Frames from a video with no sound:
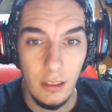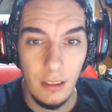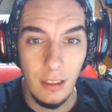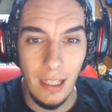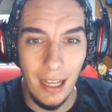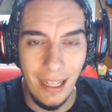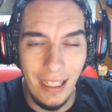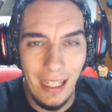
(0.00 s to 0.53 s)

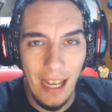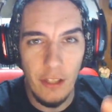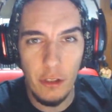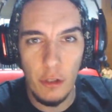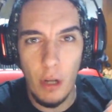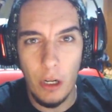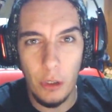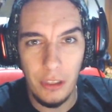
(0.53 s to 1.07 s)
Ahí le ha hecho
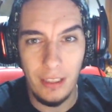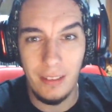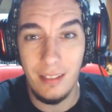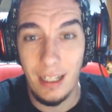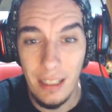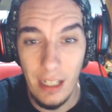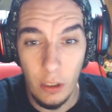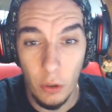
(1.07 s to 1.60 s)
una cosa
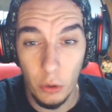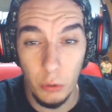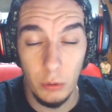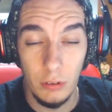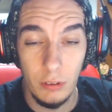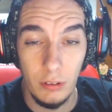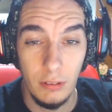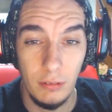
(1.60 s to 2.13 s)
extraña a
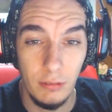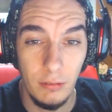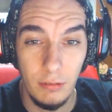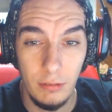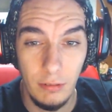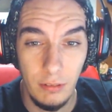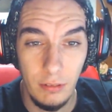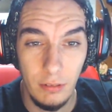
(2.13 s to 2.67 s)
Goku.
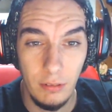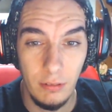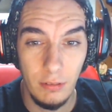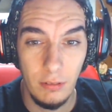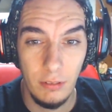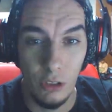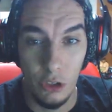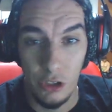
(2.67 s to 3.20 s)

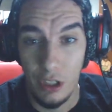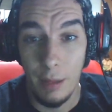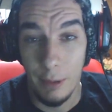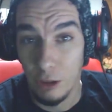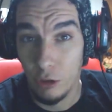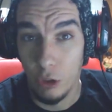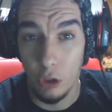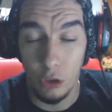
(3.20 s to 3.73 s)
No se ha
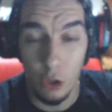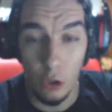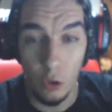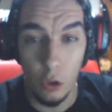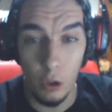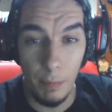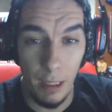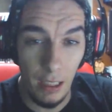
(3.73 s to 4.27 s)
visto del todo el
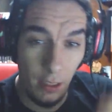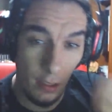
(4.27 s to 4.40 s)
golpe.